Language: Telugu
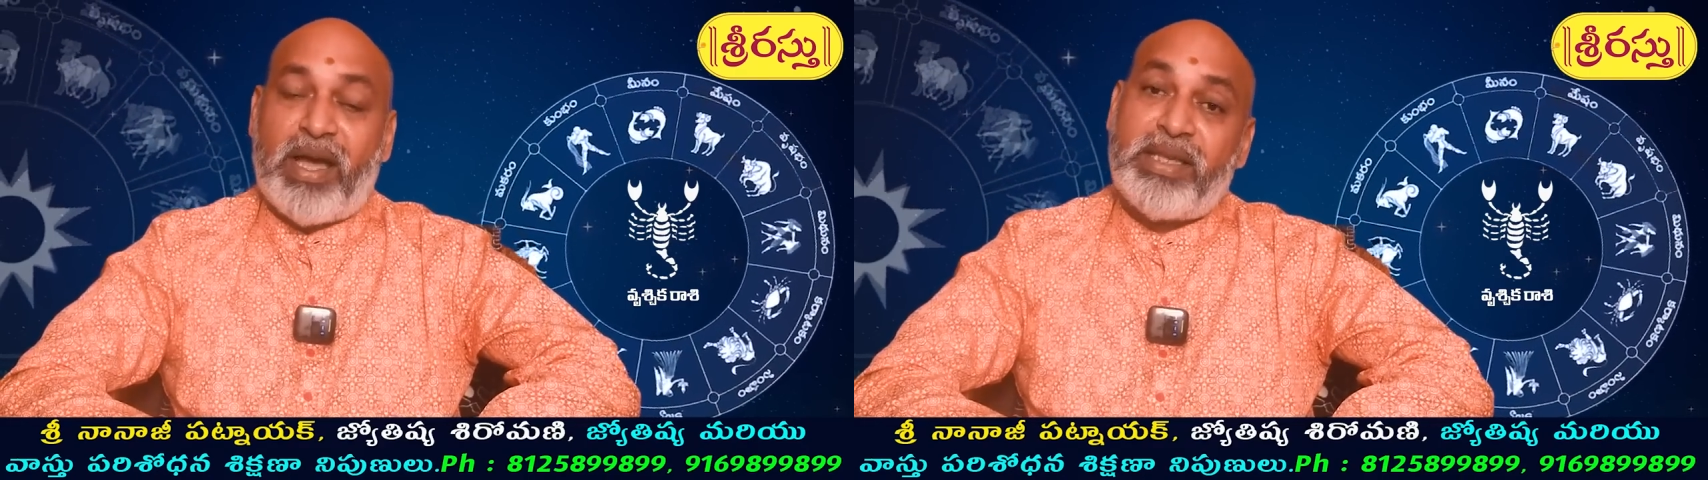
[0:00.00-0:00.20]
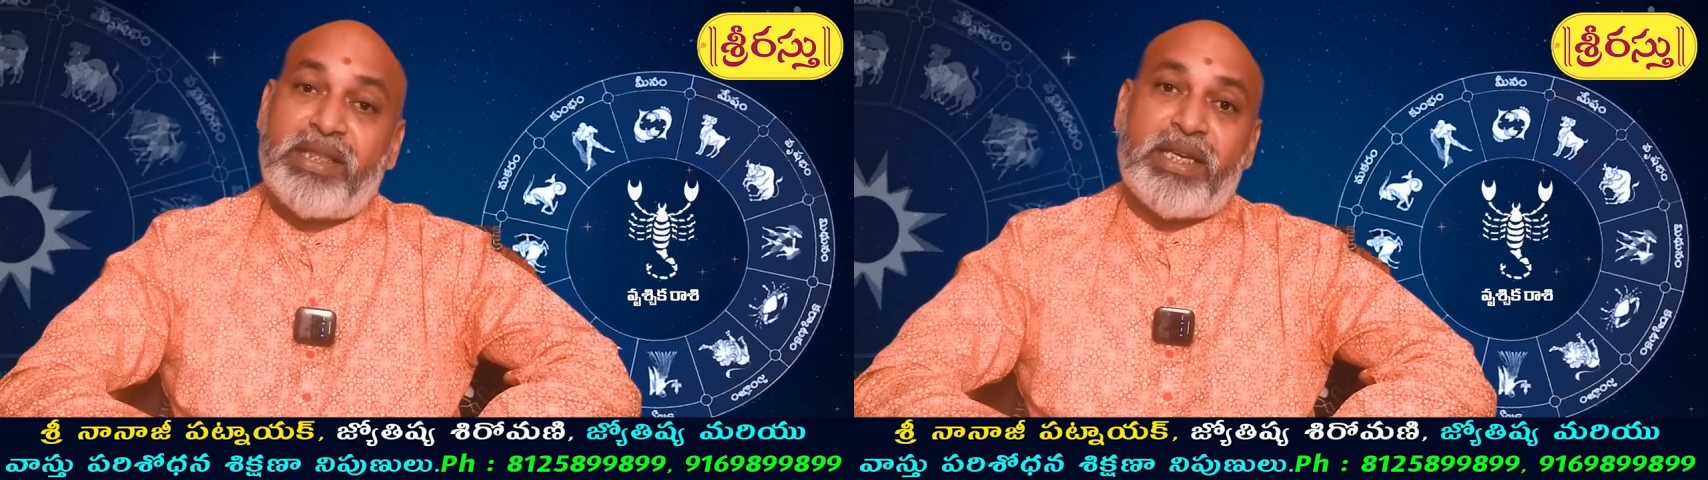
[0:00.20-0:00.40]

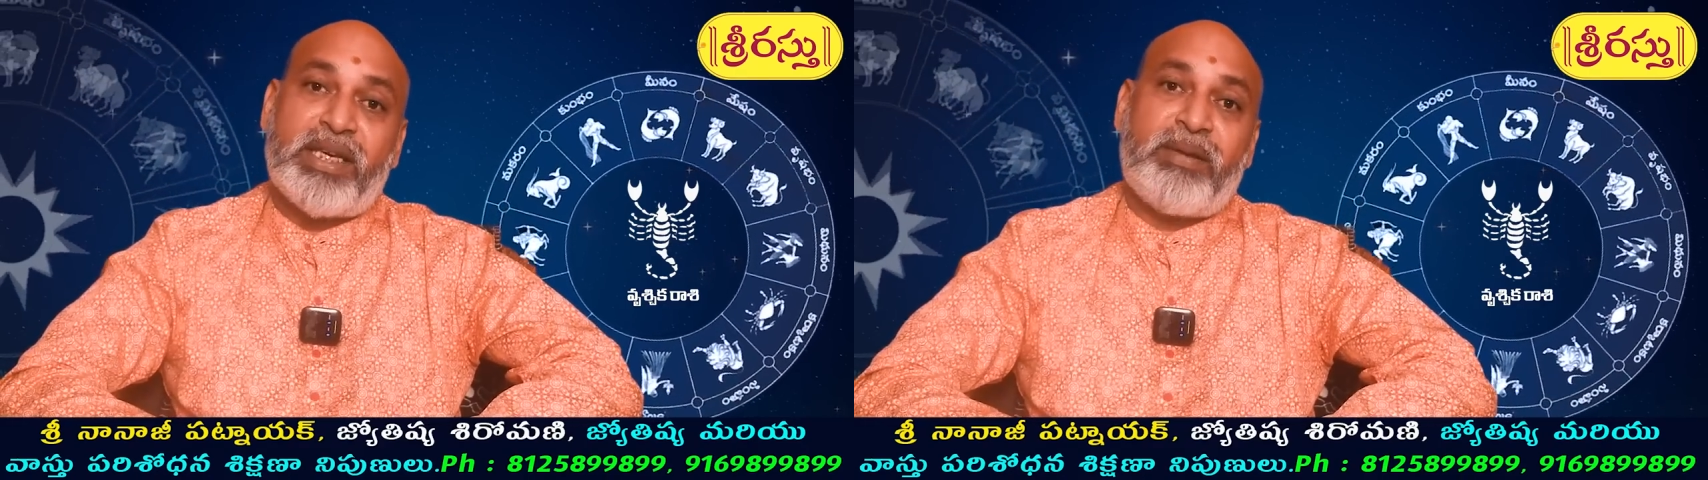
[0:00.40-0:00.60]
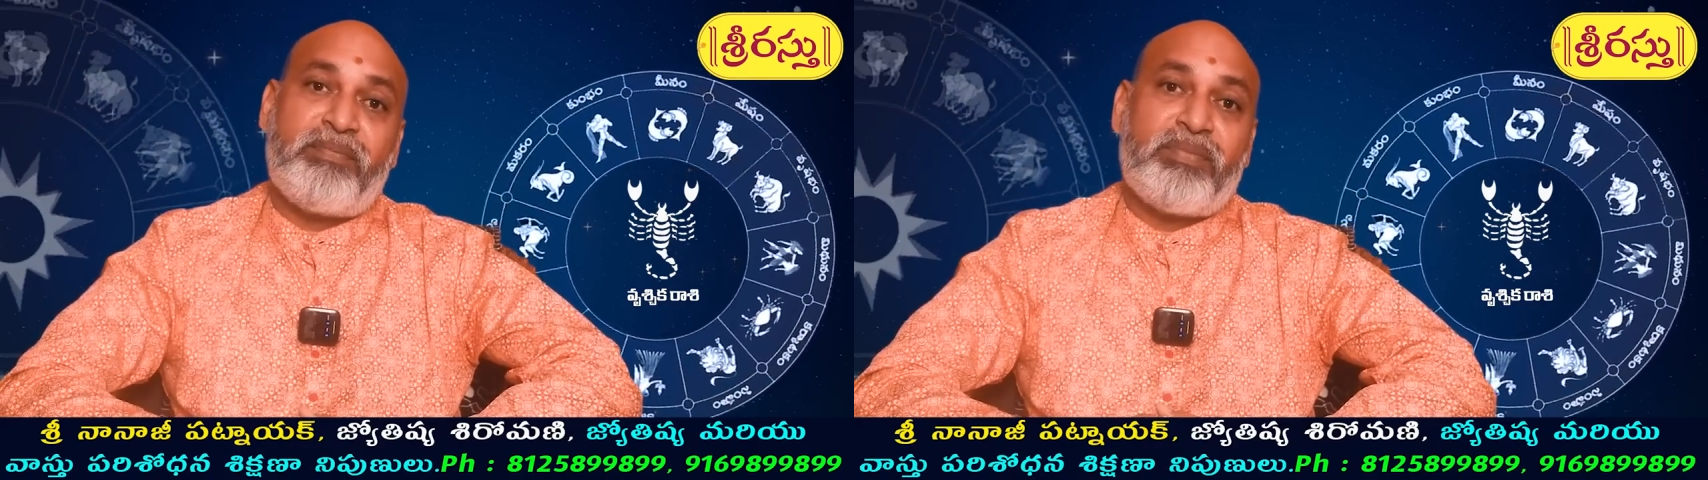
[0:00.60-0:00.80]
అయితే
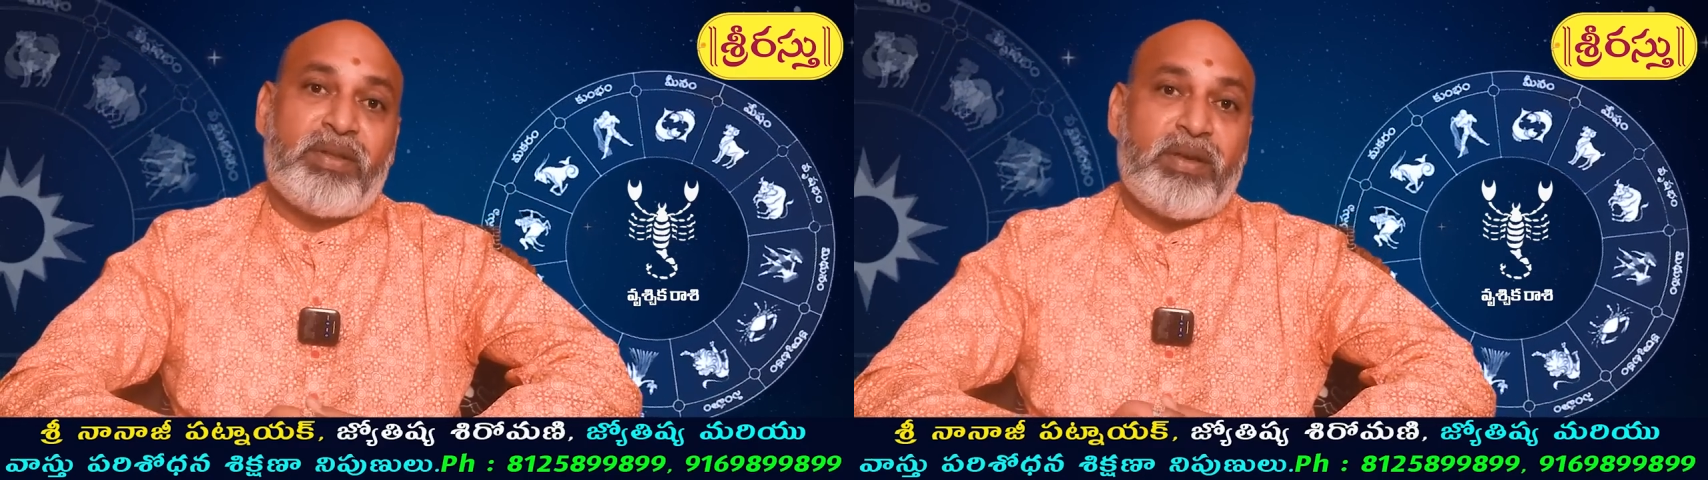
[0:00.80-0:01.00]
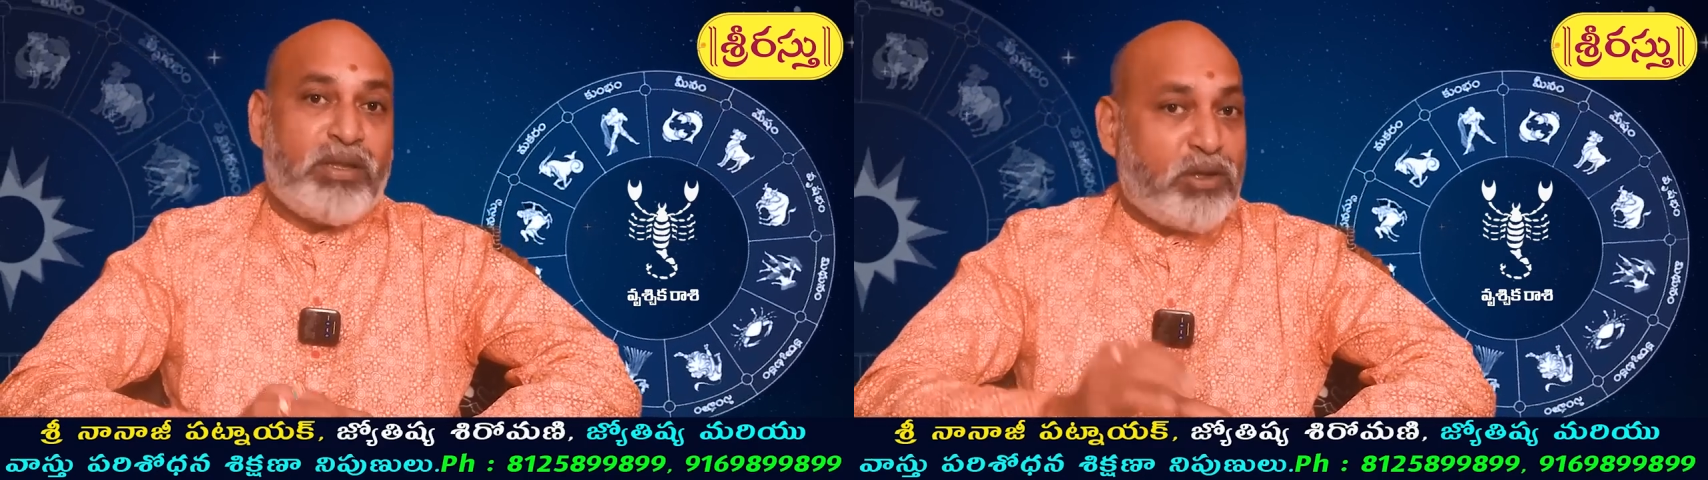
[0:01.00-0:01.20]

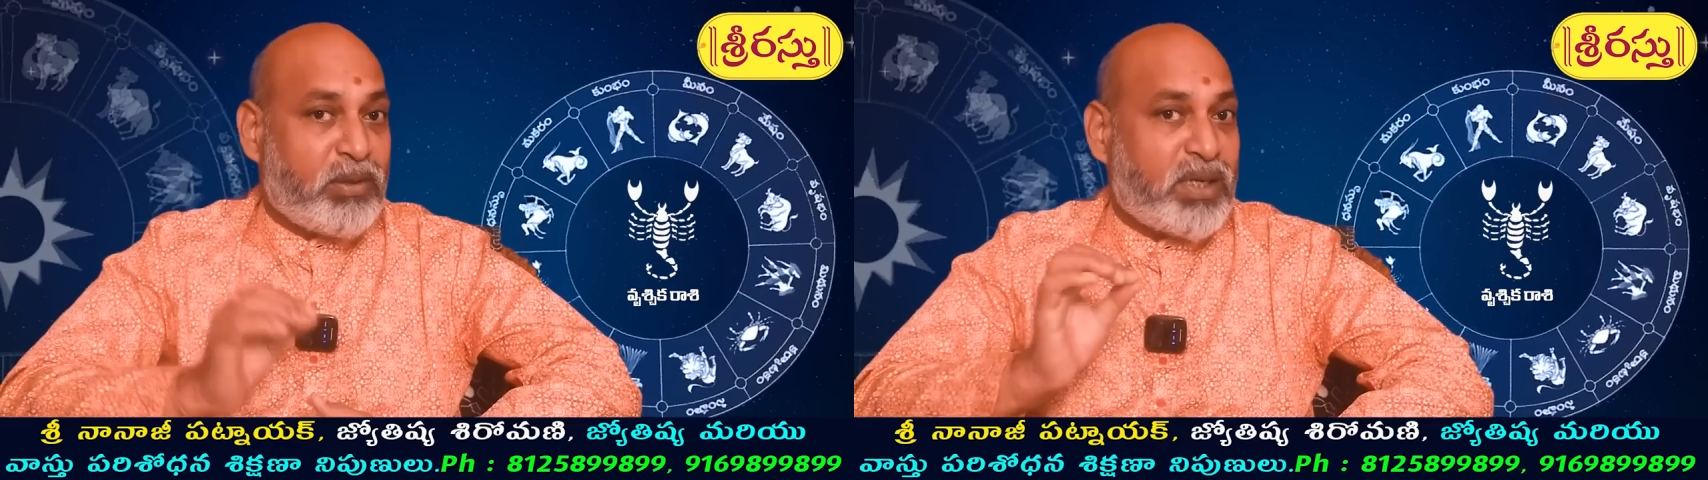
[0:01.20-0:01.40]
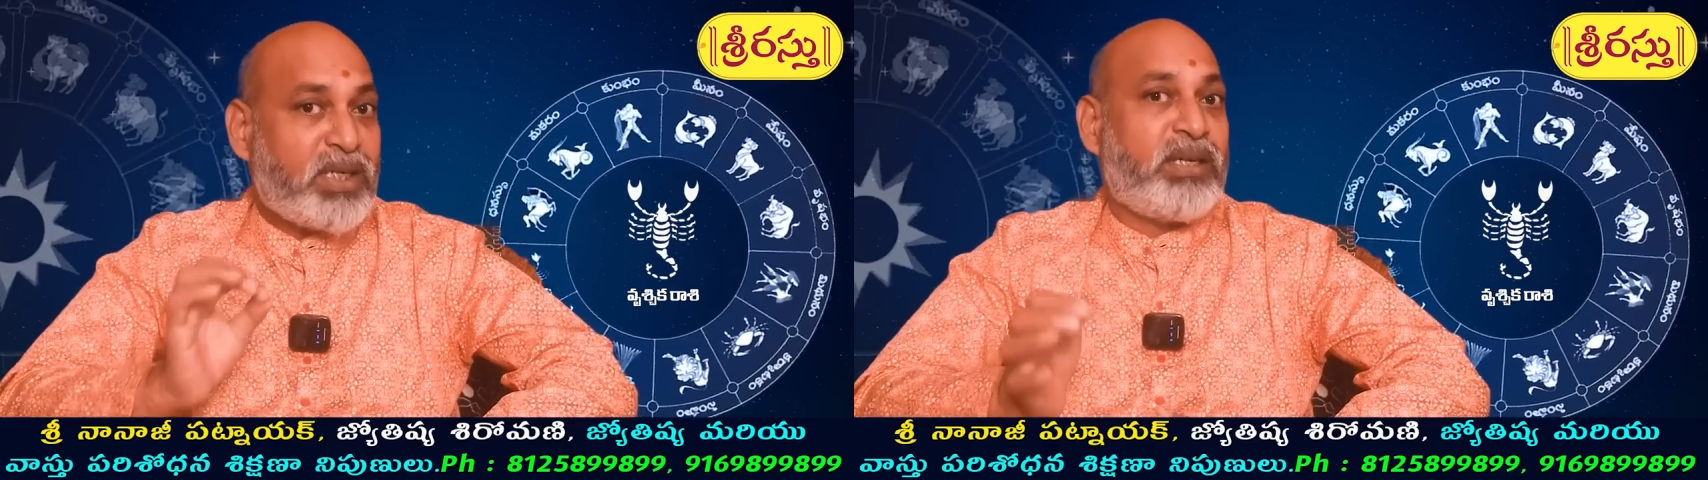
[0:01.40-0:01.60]

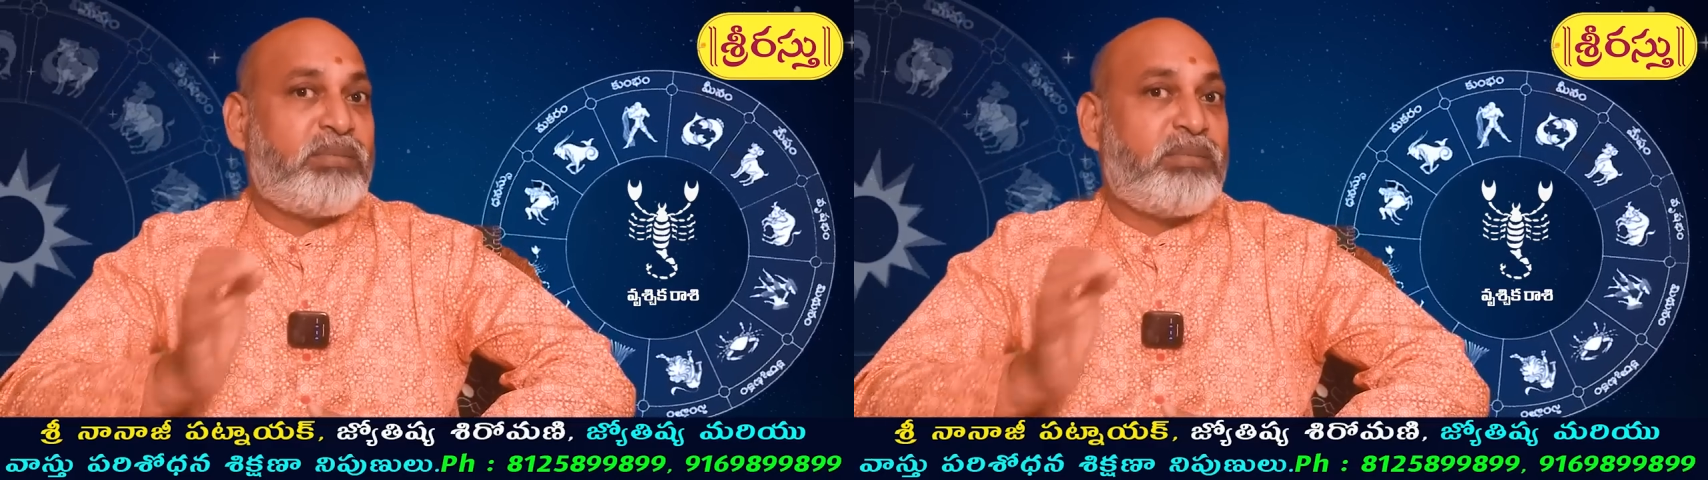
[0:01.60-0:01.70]
ఇందులో మళ్ళీ